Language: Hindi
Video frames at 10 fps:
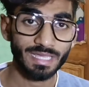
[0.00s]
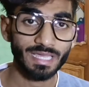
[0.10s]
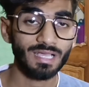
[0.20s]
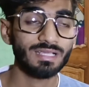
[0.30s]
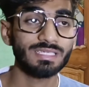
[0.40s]

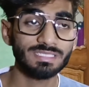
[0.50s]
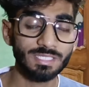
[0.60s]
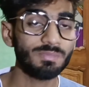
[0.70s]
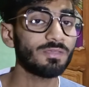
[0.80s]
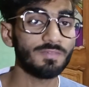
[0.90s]
हैं
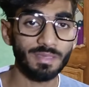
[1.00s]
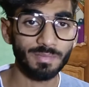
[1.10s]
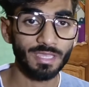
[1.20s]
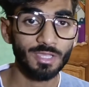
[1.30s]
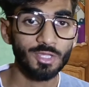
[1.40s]
किसी भी वे
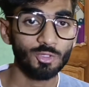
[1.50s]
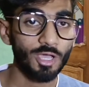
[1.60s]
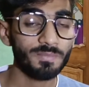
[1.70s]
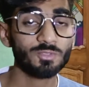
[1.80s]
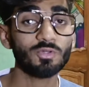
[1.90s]
में तो
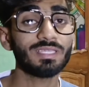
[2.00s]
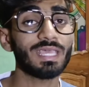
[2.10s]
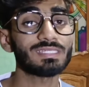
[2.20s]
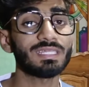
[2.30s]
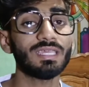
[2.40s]
आप इसको
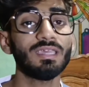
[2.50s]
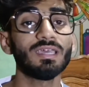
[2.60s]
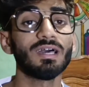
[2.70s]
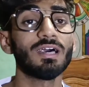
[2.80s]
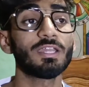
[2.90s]
कैसे
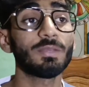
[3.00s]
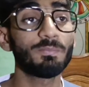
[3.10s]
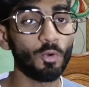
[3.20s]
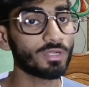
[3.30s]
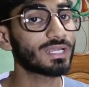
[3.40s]

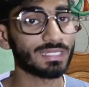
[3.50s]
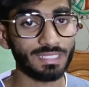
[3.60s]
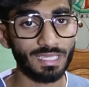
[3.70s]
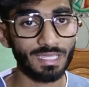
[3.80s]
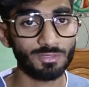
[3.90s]
रिपोर्ट
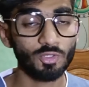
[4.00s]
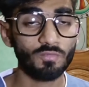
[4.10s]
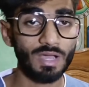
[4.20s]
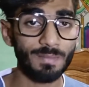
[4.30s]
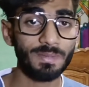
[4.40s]
करते हैं तो
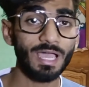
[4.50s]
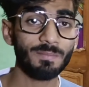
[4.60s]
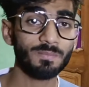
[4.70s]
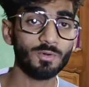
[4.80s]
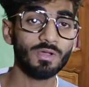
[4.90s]
वहाँ पे
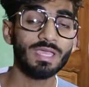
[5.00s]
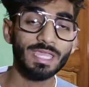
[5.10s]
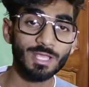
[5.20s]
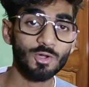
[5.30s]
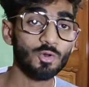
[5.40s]
आपको
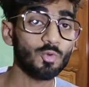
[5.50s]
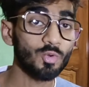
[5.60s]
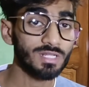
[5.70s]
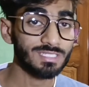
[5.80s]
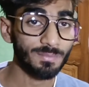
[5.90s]
एक और
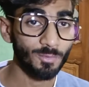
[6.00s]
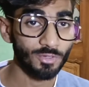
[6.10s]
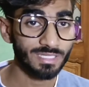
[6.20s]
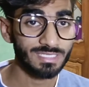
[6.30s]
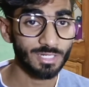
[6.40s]
गूगल
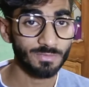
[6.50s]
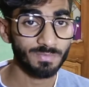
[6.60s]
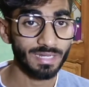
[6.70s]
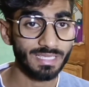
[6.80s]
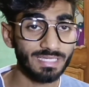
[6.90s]
सपोर्ट की ज़रूरत
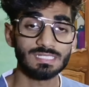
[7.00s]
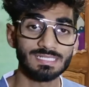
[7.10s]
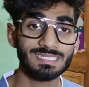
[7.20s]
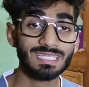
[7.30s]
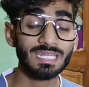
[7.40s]
पड़ेगी
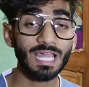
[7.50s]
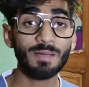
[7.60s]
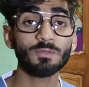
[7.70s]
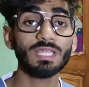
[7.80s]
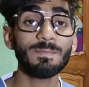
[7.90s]
इसका
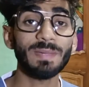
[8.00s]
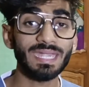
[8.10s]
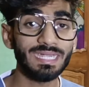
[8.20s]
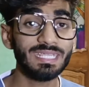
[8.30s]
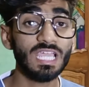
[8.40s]
नाम होता है
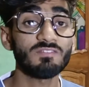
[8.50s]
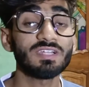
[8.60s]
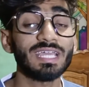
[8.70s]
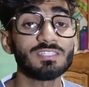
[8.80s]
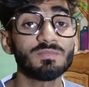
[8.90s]
बेंडिंग
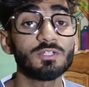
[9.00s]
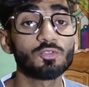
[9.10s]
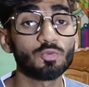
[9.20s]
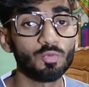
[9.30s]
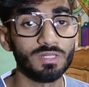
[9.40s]
एडवर्टाइजमेंट
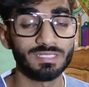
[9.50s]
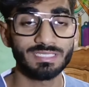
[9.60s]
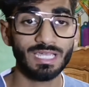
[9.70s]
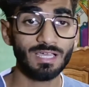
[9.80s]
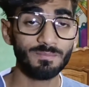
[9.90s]
रूल
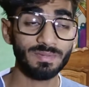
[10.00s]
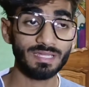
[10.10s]
जी हाँ